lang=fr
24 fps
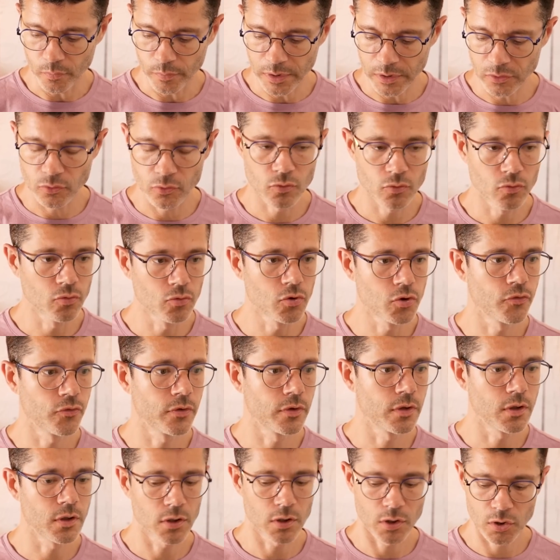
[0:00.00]
Bah du coup, je
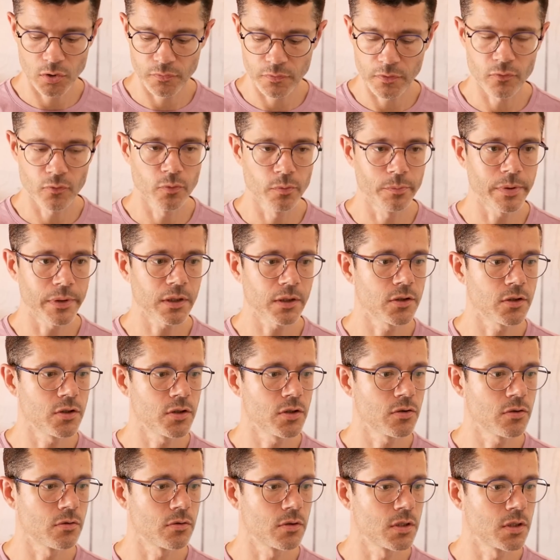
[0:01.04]
vais, je vais vous
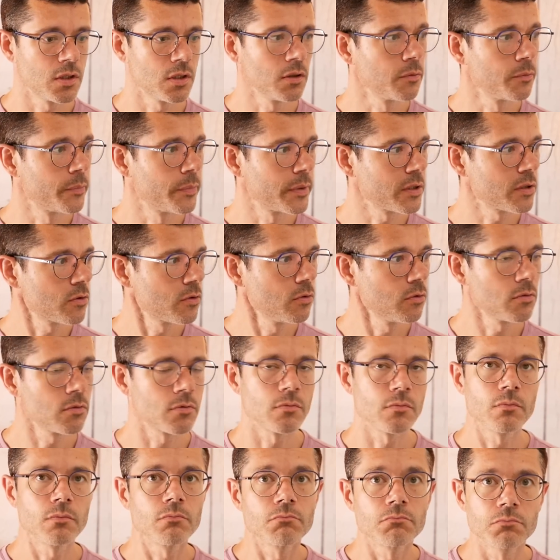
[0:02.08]
partager ce site parce
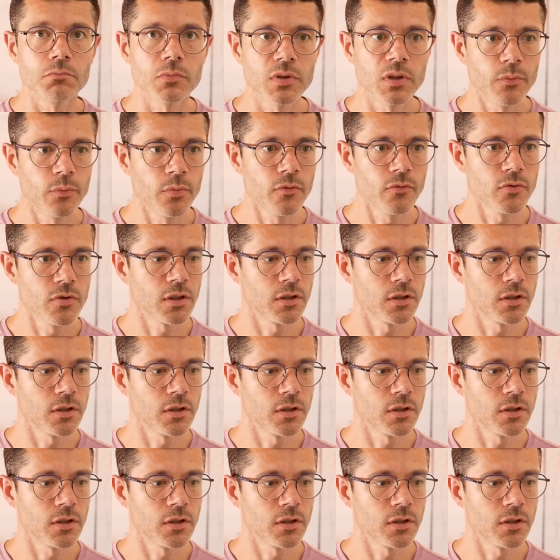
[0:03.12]
que ça peut vous